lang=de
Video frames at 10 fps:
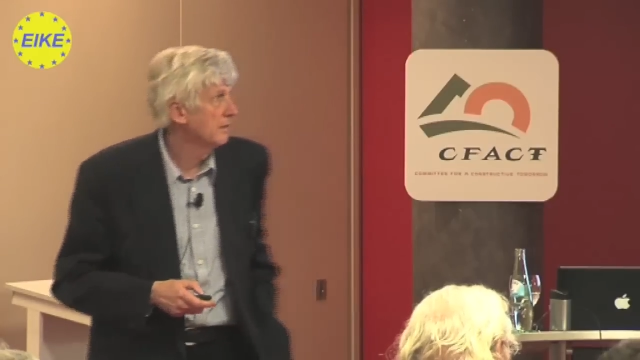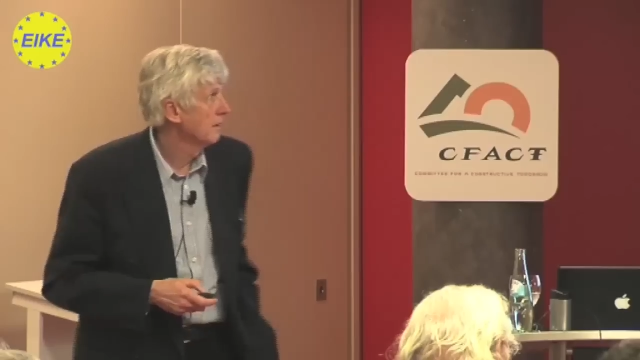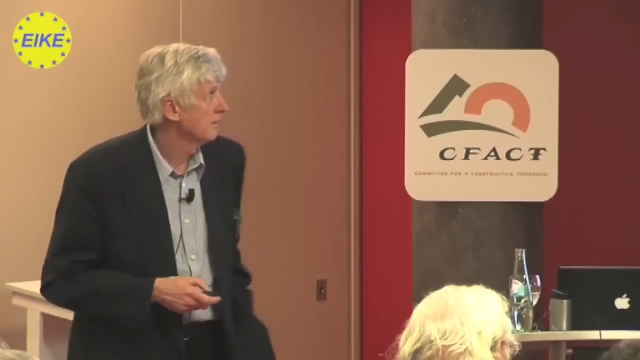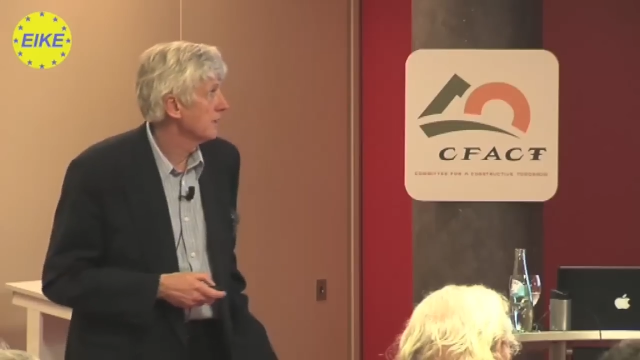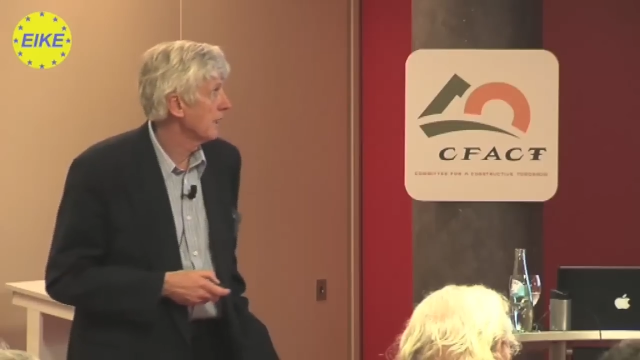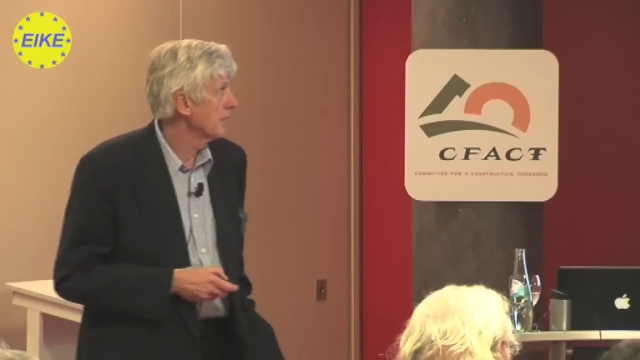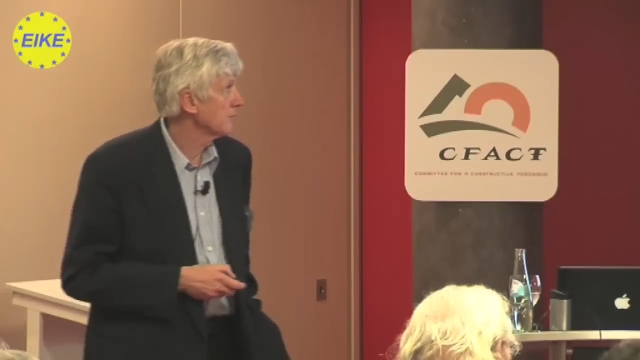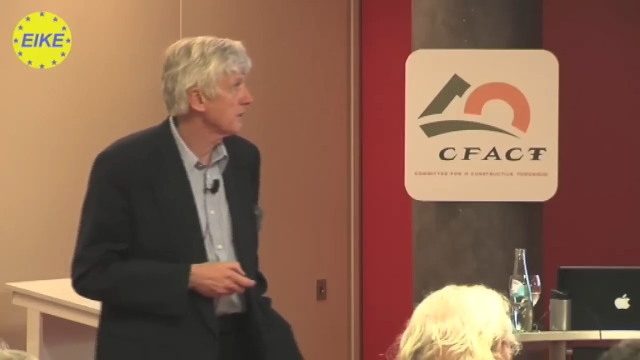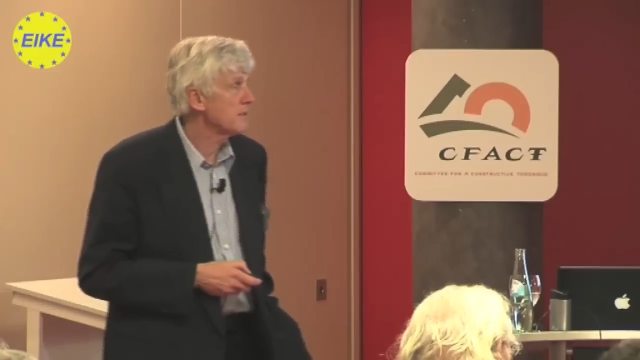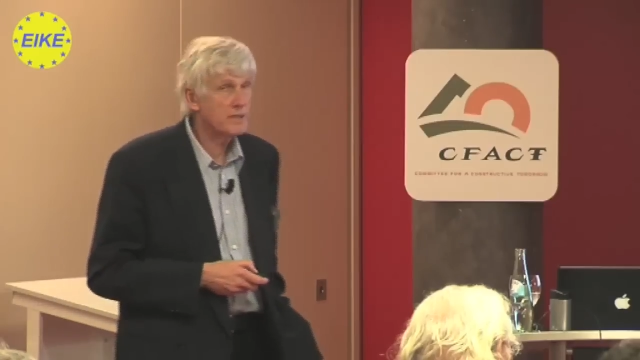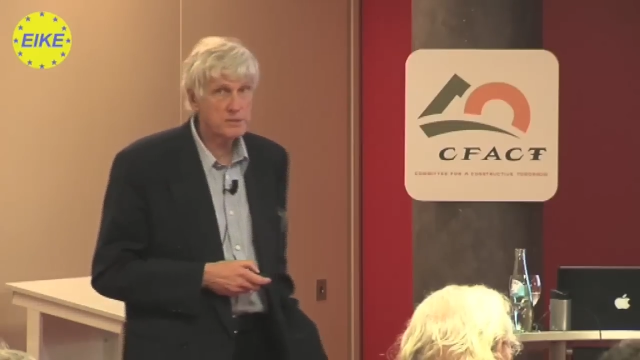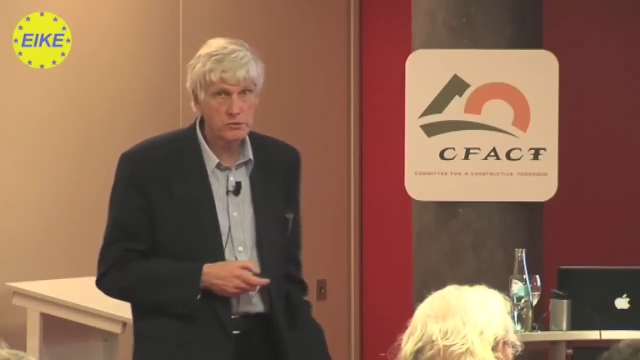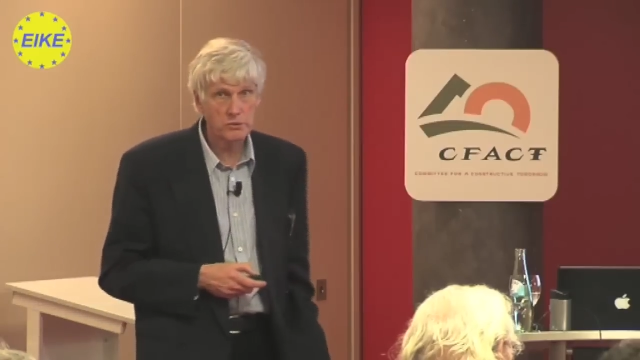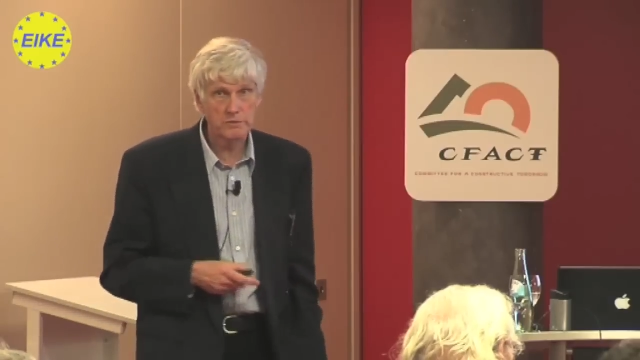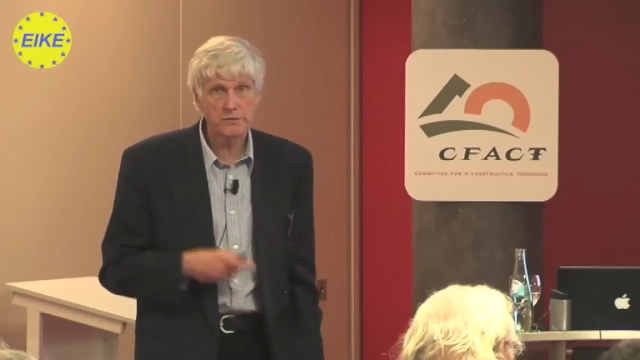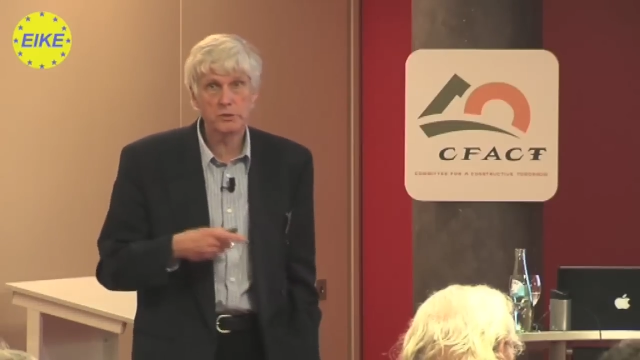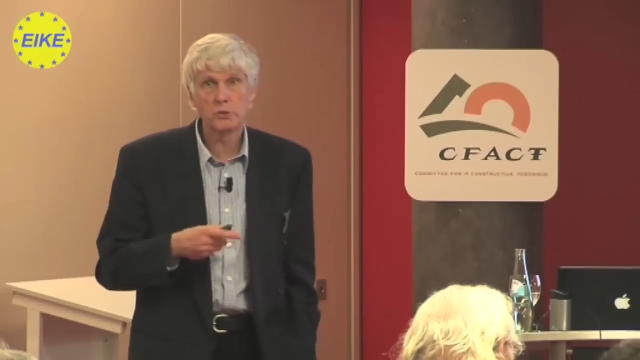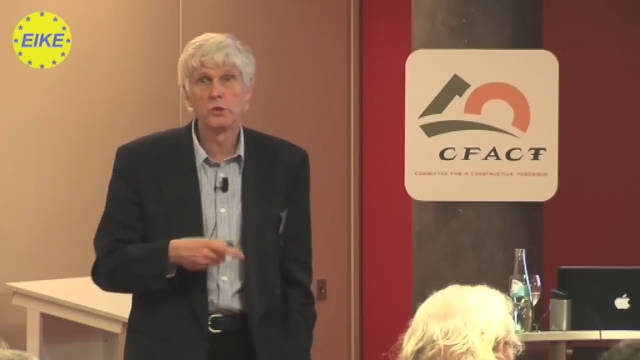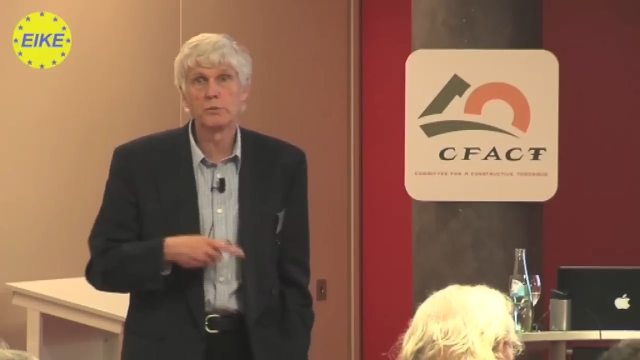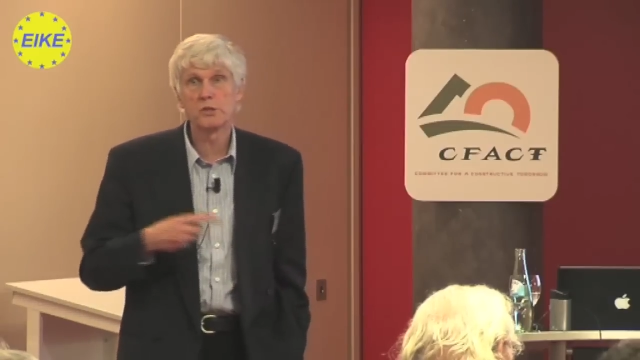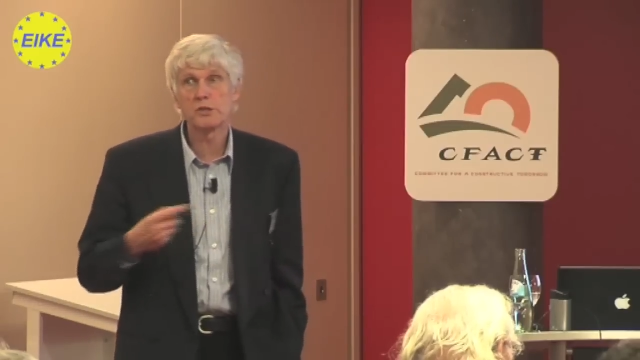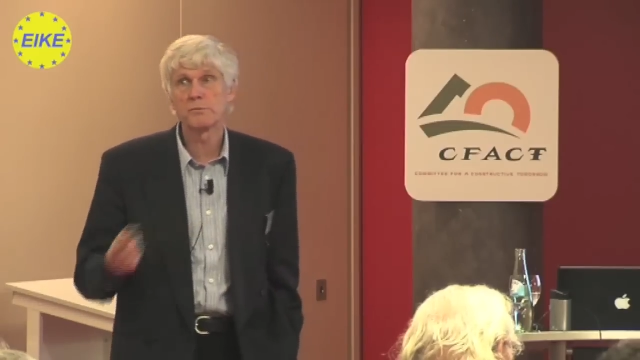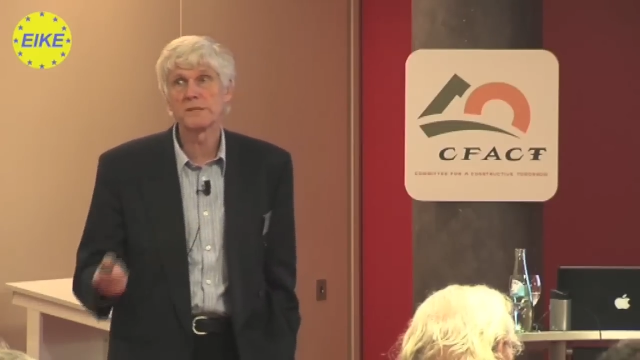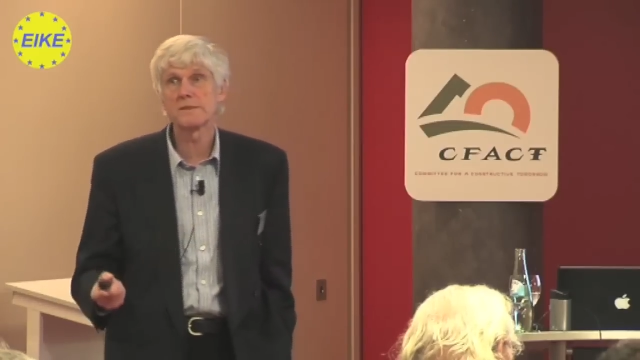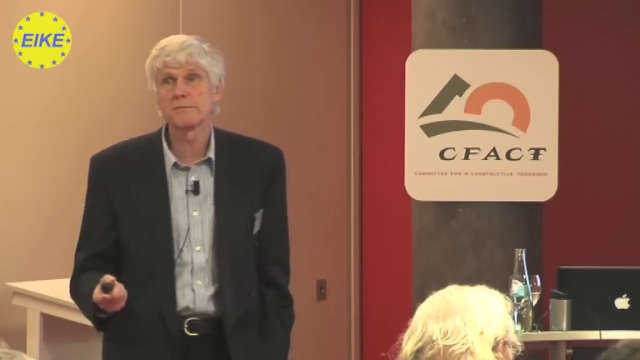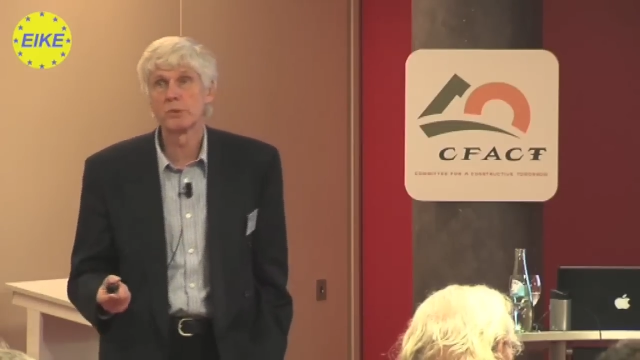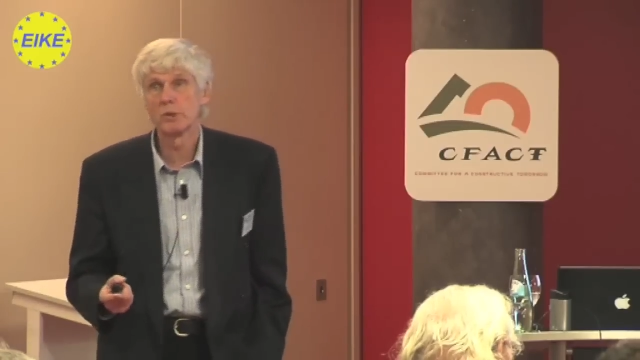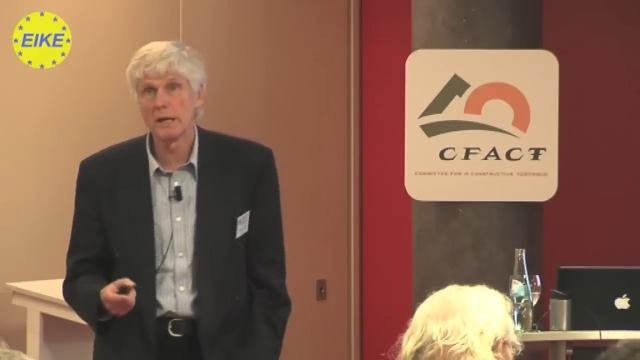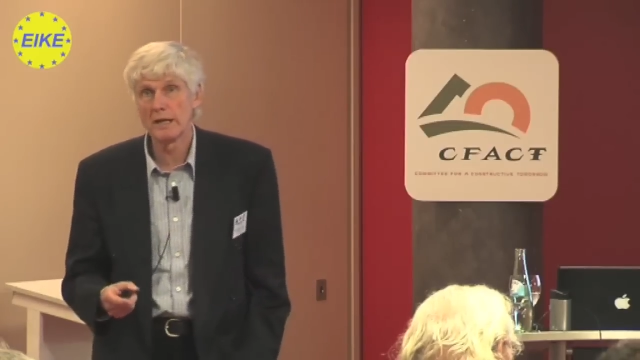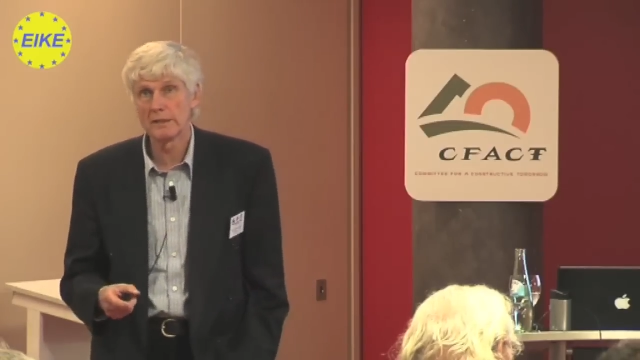Wir haben Klimazonen von tropisch bis polar.